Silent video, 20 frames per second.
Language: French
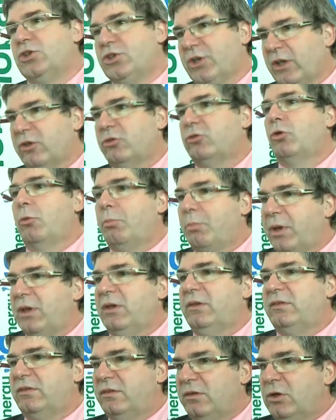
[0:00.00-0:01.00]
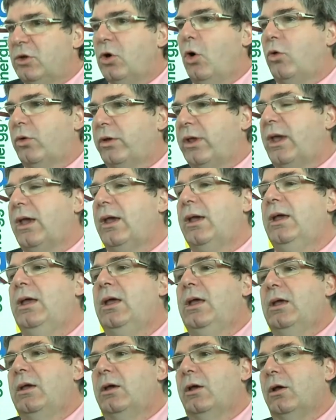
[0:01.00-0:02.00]
gestes précis, concrets,
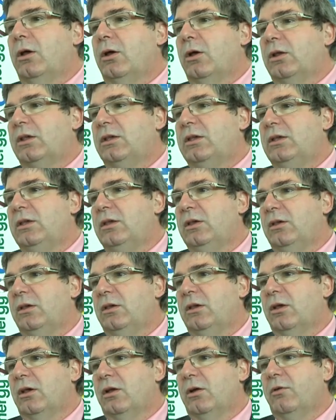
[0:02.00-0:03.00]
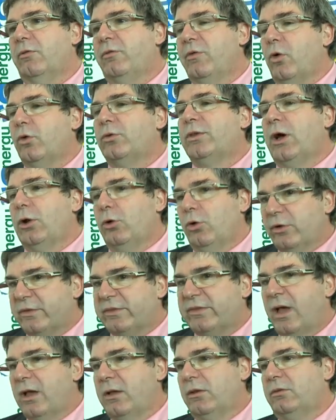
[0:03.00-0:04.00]
euh, qui euh, vont dans
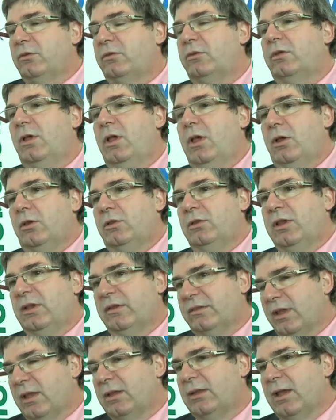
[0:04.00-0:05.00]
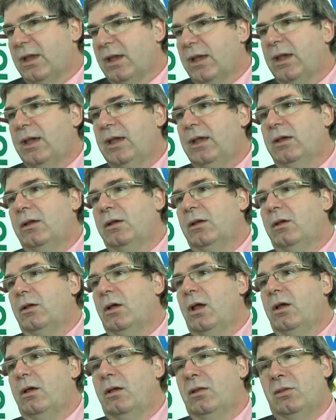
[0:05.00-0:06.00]
le sens des intérêts
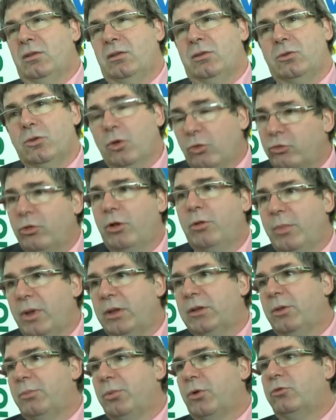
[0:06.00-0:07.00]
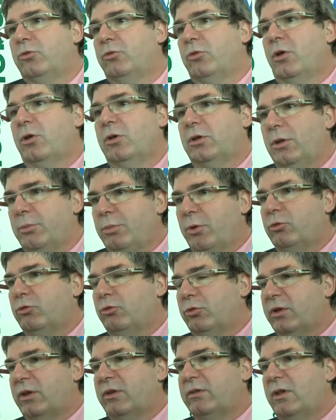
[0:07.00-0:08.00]
non seulement des producteurs et des
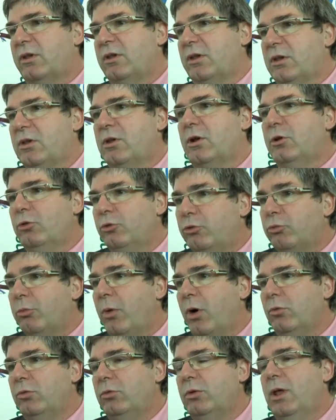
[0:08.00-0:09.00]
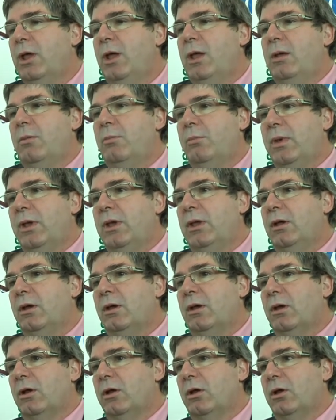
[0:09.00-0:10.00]
productrices agricoles du monde,
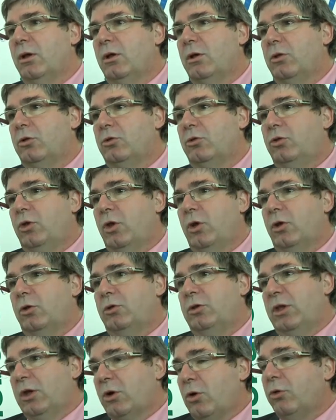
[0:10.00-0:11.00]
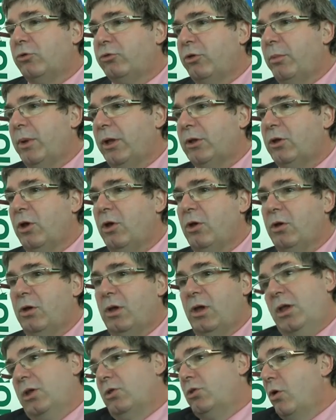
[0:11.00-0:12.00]
mais des
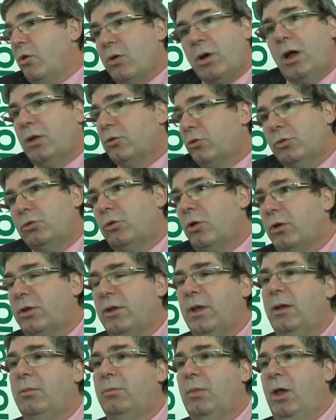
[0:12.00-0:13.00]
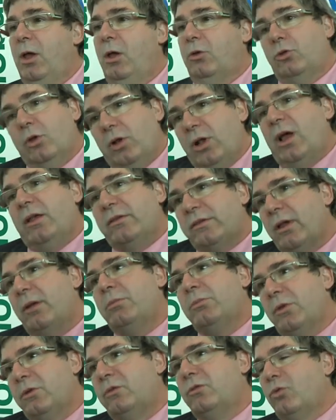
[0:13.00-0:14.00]
consommateurs et donc, en d'autres termes, de
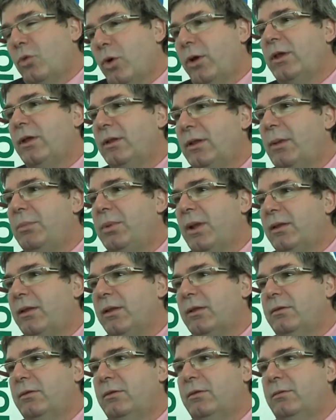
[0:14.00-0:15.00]
l'ensemble des citoyens de la planète.